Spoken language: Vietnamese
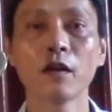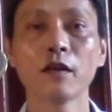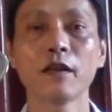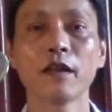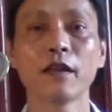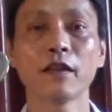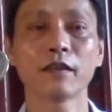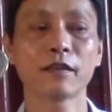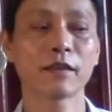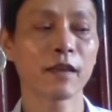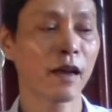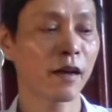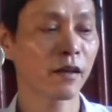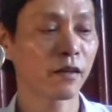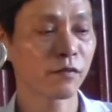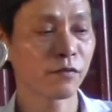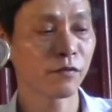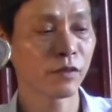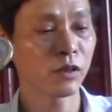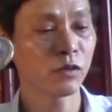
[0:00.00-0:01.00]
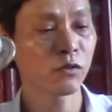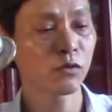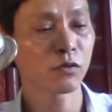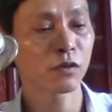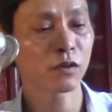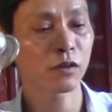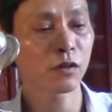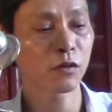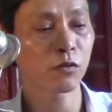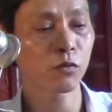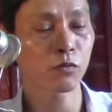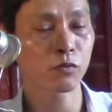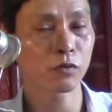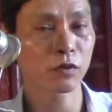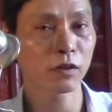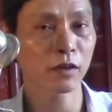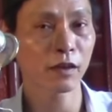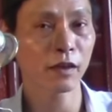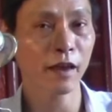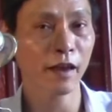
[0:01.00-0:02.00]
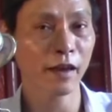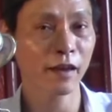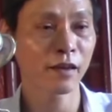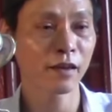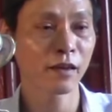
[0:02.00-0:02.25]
để sạc, ví dụ như cái cục như thế này,